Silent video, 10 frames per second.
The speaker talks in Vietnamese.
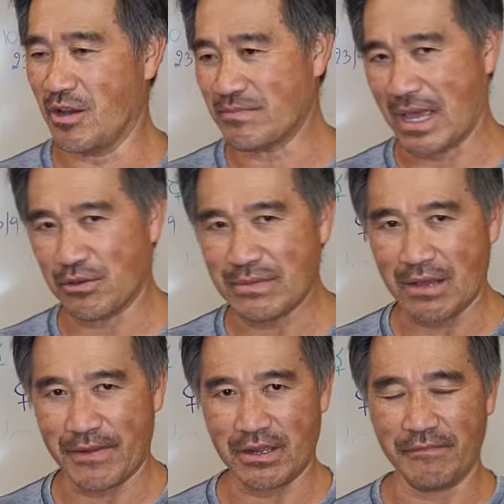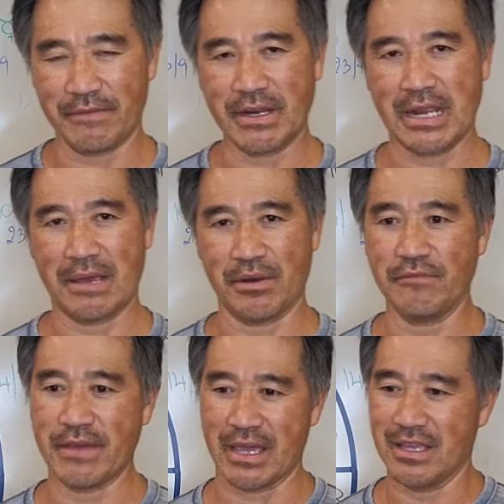hôm nay chúng ta phải nói về vấn đề này nó
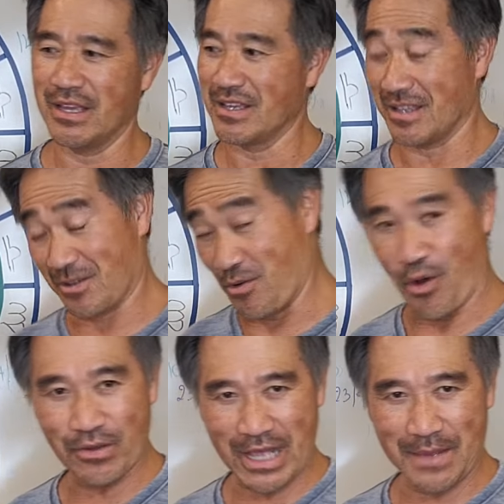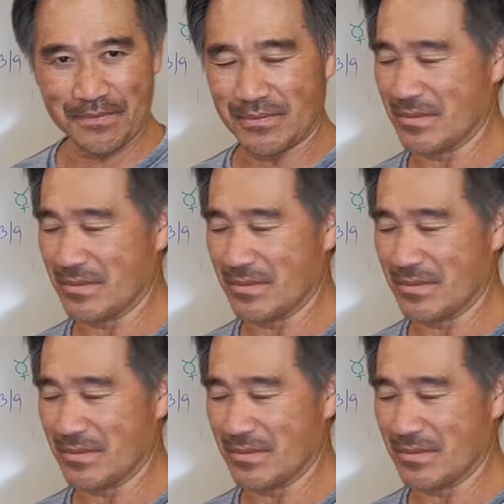về cồn hổ cáp